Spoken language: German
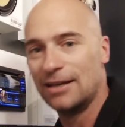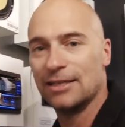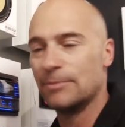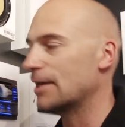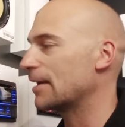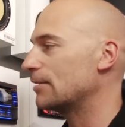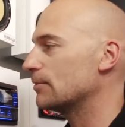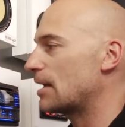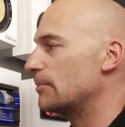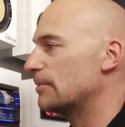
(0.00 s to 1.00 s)
an dem Gerät
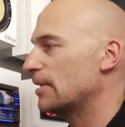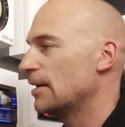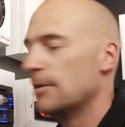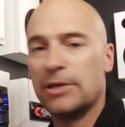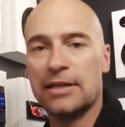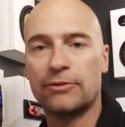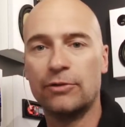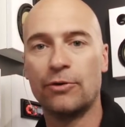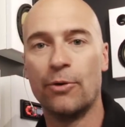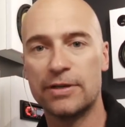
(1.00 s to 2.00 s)
und damit bin ich
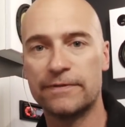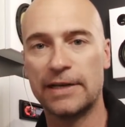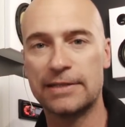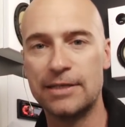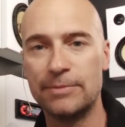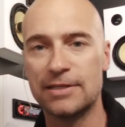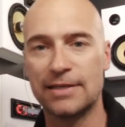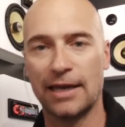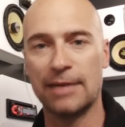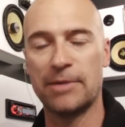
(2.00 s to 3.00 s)
natürlich höchst flexibel, das
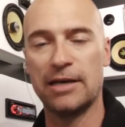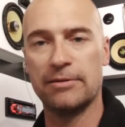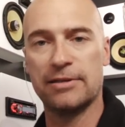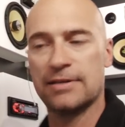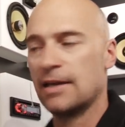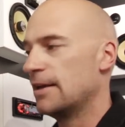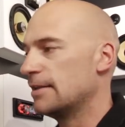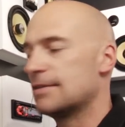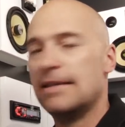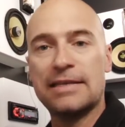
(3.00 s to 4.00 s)
Gerät mal ins,
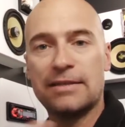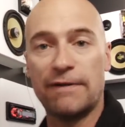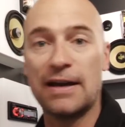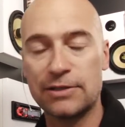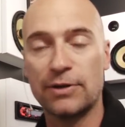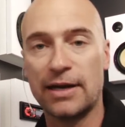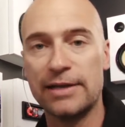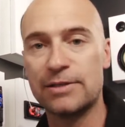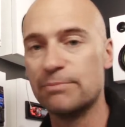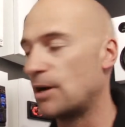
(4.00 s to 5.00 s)
ins nächste Fahrzeug
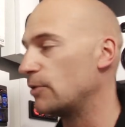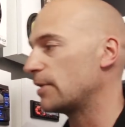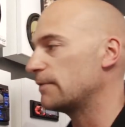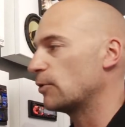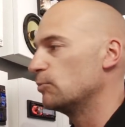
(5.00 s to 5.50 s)
einzubauen, einfach